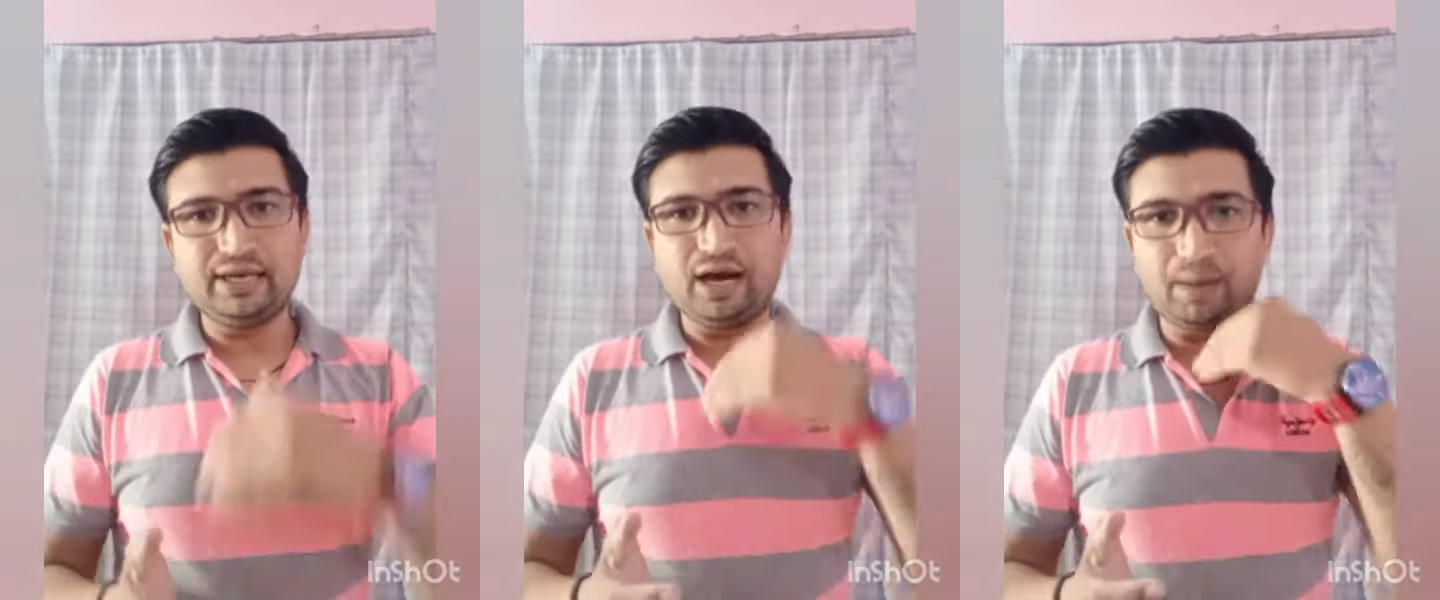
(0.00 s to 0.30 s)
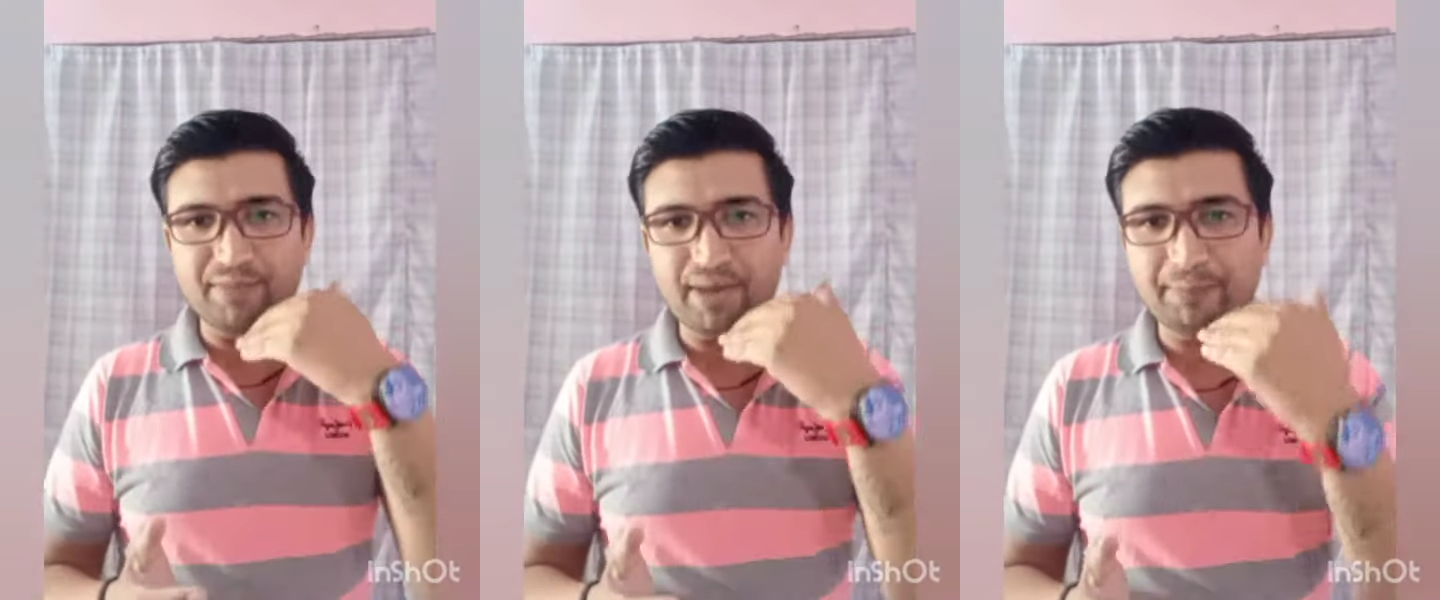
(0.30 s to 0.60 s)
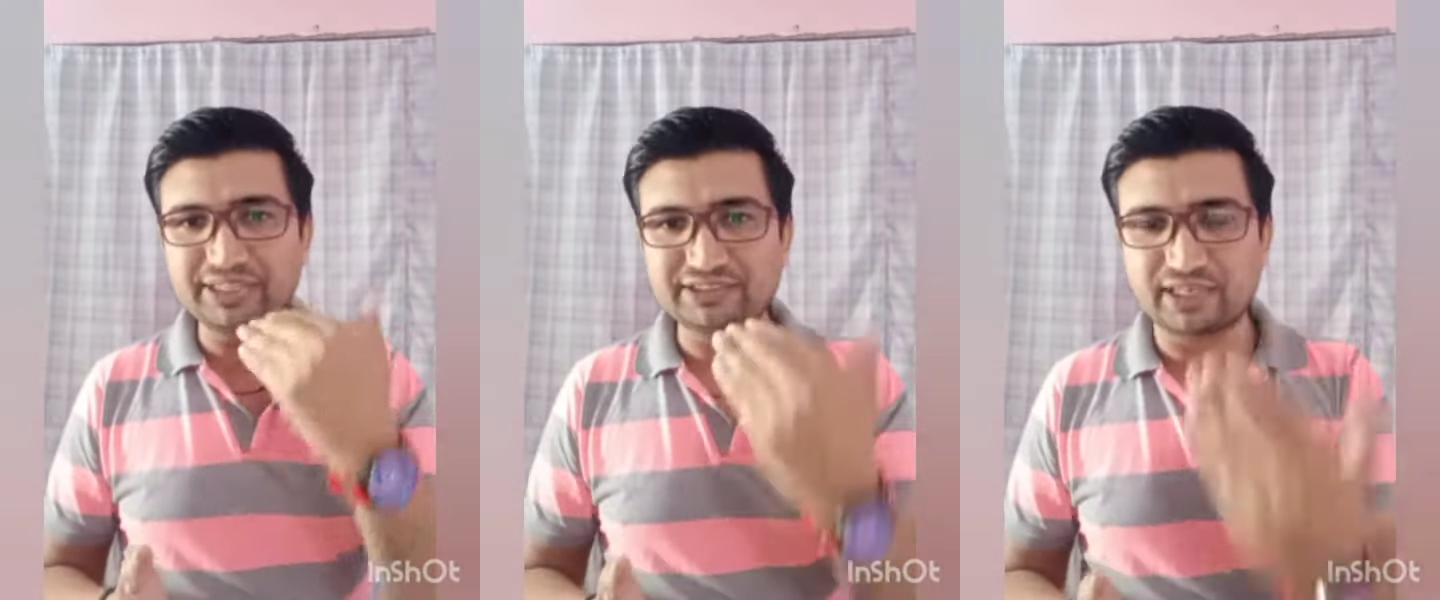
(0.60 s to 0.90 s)
हमें
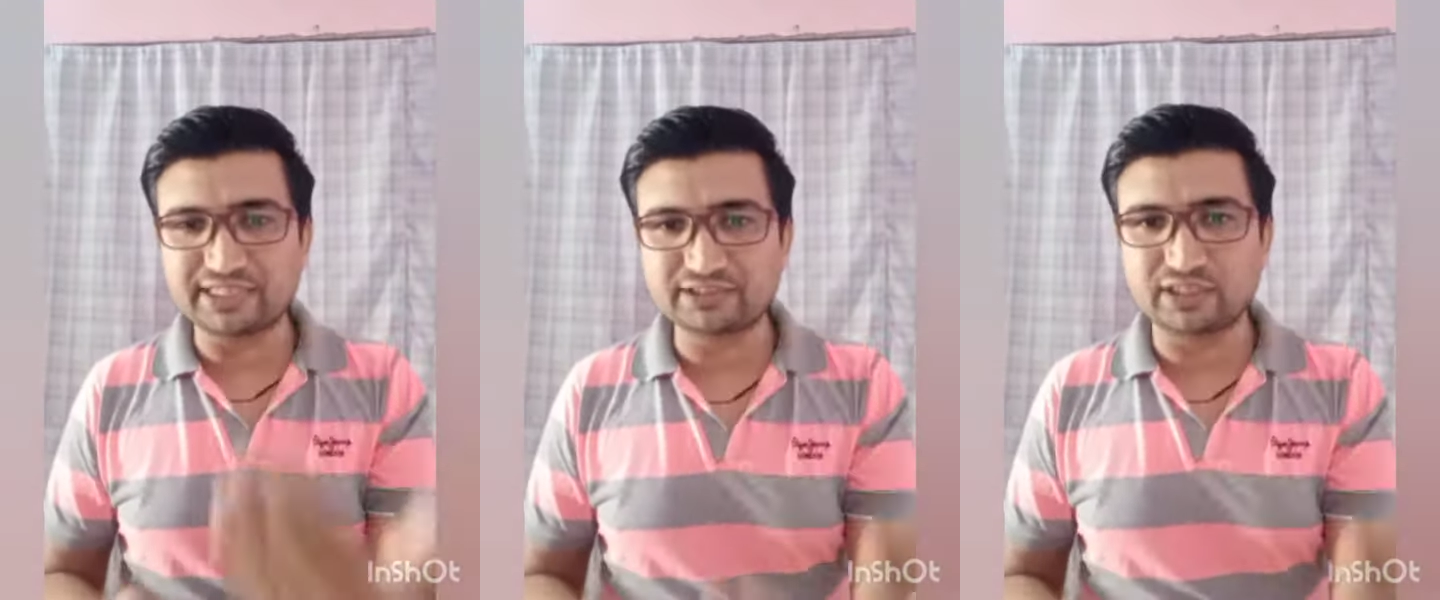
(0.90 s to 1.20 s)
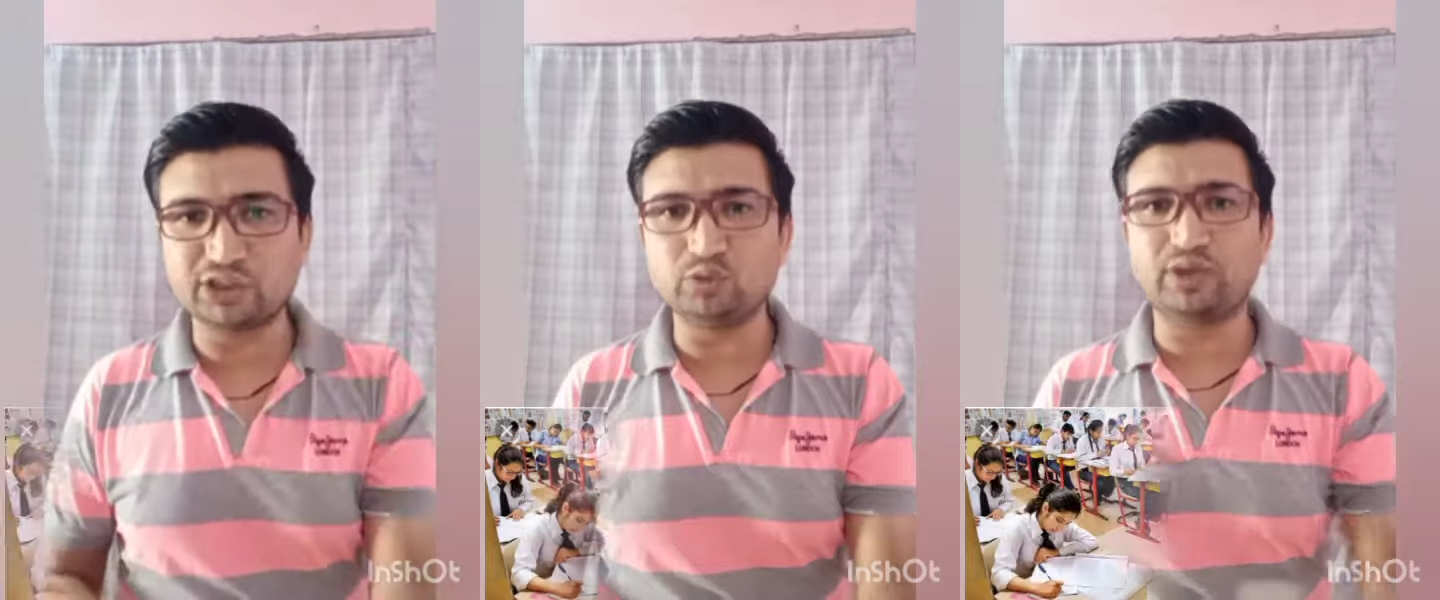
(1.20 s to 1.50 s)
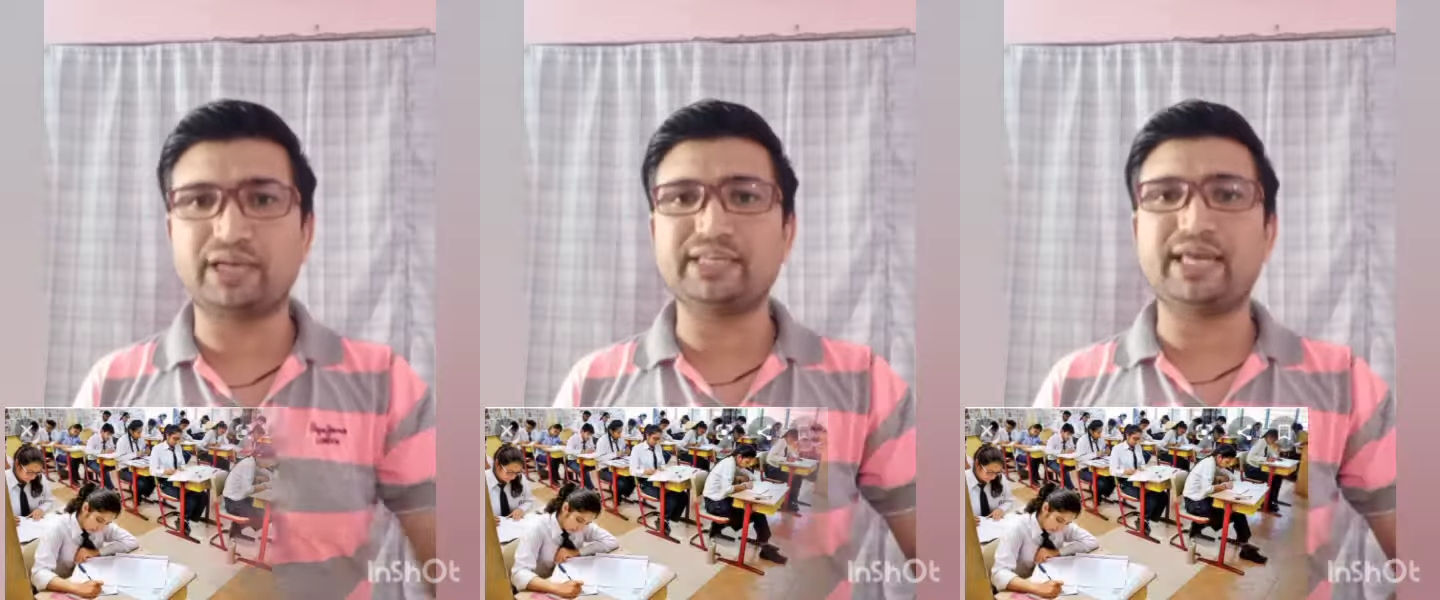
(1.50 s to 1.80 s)
अपनी स्टडीज़ कंटिन्यू
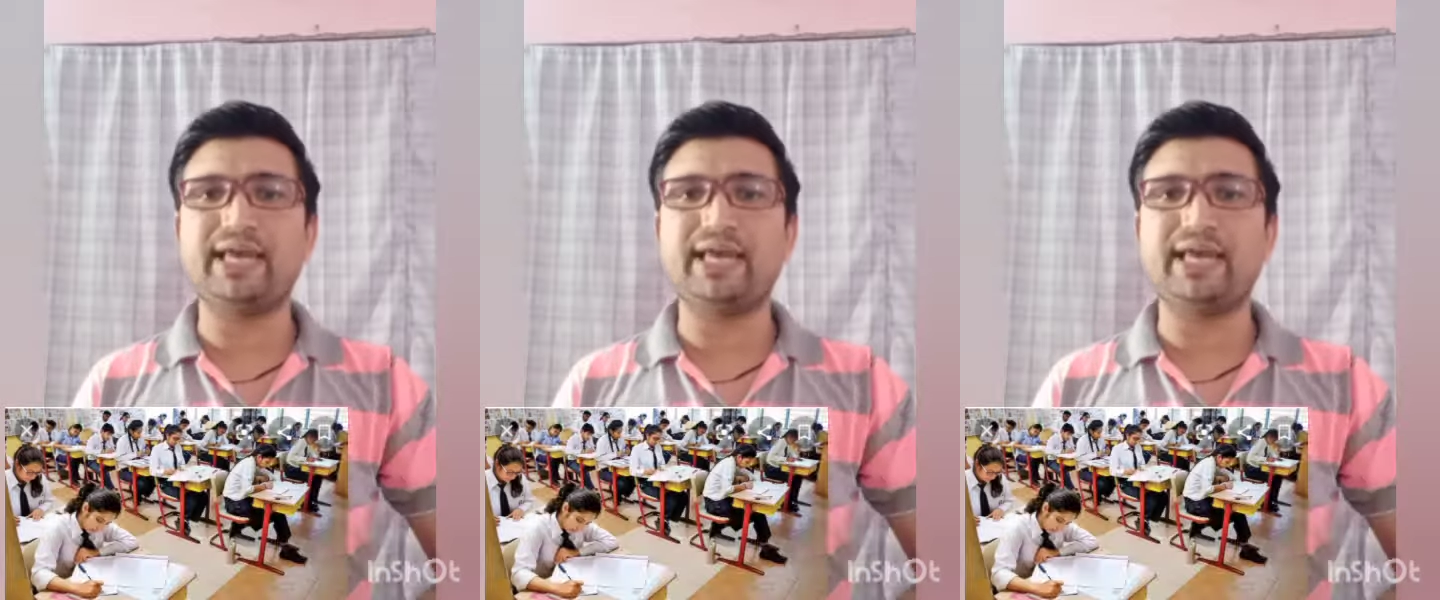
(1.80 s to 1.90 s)
करनी